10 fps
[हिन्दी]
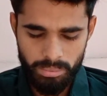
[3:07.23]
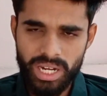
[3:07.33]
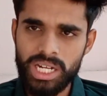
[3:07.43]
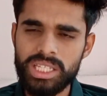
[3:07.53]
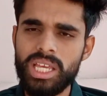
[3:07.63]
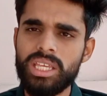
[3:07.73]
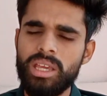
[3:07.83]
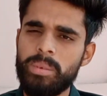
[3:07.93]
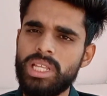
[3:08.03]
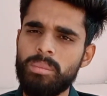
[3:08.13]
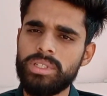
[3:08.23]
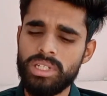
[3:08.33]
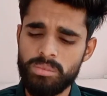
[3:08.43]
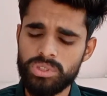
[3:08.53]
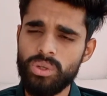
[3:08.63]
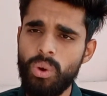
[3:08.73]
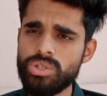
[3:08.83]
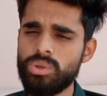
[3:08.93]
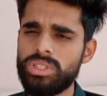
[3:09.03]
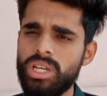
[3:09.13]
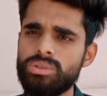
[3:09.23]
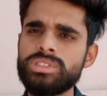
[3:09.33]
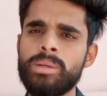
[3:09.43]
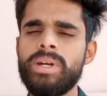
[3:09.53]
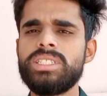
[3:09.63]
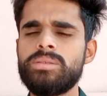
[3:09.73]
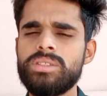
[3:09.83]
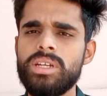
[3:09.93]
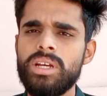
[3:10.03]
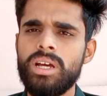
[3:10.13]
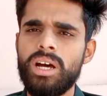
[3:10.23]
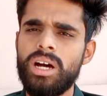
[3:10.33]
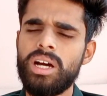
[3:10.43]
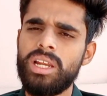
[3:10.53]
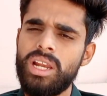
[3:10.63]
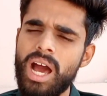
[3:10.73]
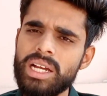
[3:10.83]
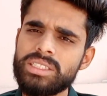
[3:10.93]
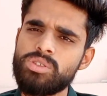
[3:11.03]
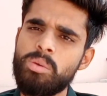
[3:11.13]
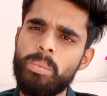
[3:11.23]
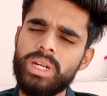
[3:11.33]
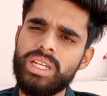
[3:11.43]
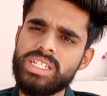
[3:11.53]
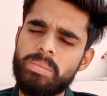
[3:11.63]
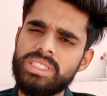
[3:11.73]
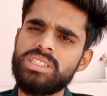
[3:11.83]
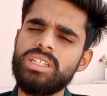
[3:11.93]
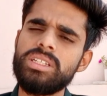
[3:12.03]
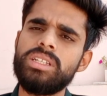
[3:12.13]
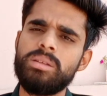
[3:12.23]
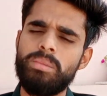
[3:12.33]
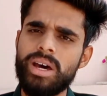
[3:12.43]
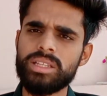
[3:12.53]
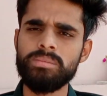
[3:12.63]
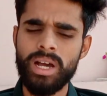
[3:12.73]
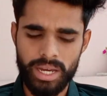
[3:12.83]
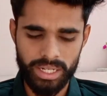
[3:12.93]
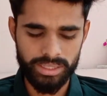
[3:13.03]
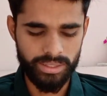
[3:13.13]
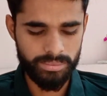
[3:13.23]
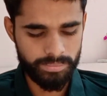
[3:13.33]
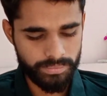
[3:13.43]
भीड़ देख के प्रधानमंत्री मोदी खुश होते हैं उस समय जब लाख से ऊपर केस प्रतिदिन भारत में आ रहे थे